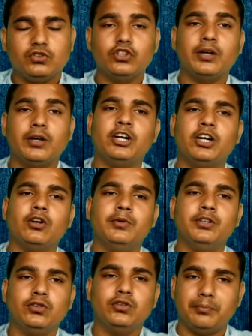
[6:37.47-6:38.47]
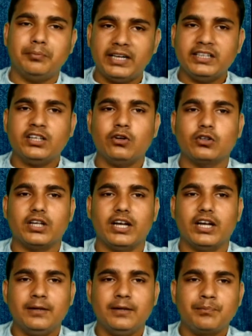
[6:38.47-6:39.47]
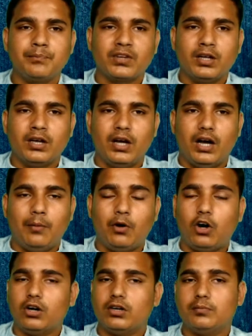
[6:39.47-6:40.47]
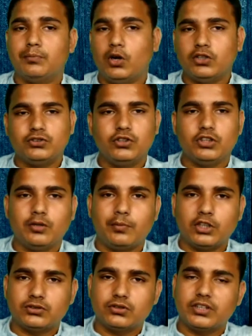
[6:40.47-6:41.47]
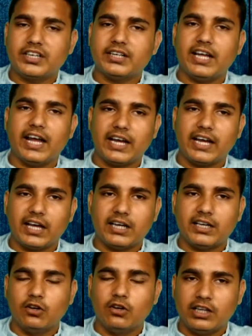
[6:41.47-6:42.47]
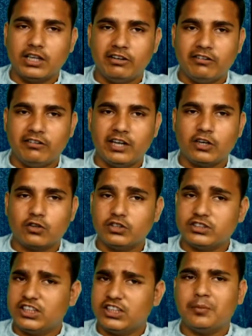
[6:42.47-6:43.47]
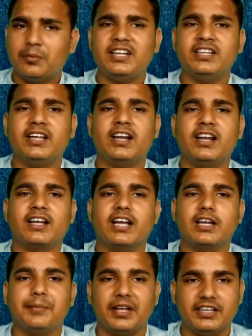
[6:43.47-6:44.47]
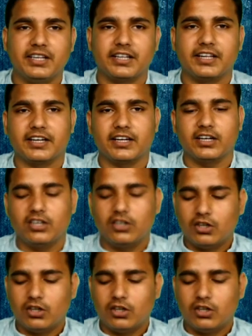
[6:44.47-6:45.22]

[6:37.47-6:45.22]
तो जोमेटो में जो मैनेजर होता है अब और बॉस जो है तो बॉस तो देखने आएगा नहीं लोअर लेवल वाले को इसलिए तो मैनेजर रखा है कि मैनेजर देखे